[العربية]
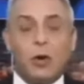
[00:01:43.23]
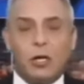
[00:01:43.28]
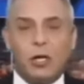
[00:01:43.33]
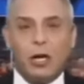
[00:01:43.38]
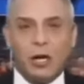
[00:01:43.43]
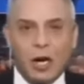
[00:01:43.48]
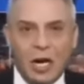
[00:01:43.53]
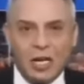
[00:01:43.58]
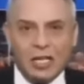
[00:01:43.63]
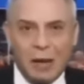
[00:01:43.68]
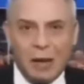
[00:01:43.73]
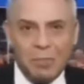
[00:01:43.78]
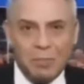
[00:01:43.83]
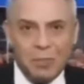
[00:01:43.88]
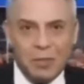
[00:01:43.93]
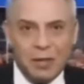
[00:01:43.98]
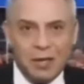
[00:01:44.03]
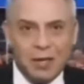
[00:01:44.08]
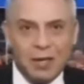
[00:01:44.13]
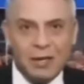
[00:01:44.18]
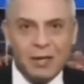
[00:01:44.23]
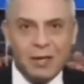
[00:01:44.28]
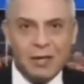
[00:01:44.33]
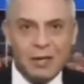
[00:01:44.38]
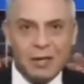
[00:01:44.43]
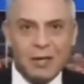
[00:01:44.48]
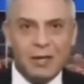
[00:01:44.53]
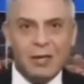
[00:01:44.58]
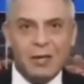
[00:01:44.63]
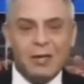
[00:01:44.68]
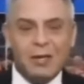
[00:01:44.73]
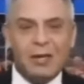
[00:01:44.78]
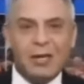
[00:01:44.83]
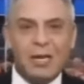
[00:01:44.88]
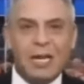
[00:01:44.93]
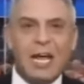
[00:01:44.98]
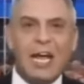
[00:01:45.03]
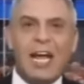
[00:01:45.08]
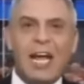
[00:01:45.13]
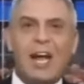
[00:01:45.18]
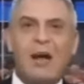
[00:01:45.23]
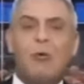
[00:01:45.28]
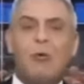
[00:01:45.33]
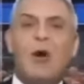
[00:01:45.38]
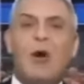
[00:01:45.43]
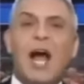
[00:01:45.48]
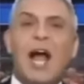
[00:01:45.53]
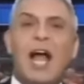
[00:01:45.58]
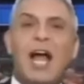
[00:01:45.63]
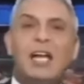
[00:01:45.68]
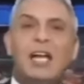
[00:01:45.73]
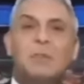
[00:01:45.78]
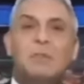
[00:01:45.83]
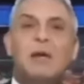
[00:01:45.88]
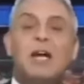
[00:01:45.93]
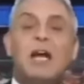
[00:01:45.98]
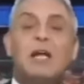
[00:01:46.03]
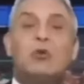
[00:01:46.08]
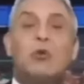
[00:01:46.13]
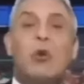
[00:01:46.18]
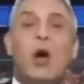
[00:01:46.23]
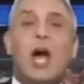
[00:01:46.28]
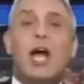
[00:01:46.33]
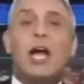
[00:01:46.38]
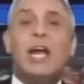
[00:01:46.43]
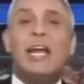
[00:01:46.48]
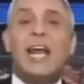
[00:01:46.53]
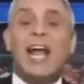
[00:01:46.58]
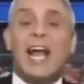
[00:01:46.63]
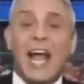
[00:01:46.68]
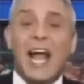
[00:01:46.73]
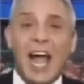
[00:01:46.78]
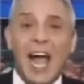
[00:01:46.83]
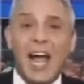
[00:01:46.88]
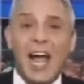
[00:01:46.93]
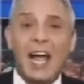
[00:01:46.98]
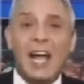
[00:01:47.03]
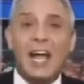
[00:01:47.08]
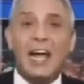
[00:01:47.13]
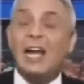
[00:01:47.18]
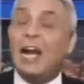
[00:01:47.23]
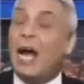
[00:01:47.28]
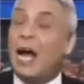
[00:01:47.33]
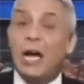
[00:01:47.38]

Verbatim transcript: كرة القدم هي واحد من أطواق النجاح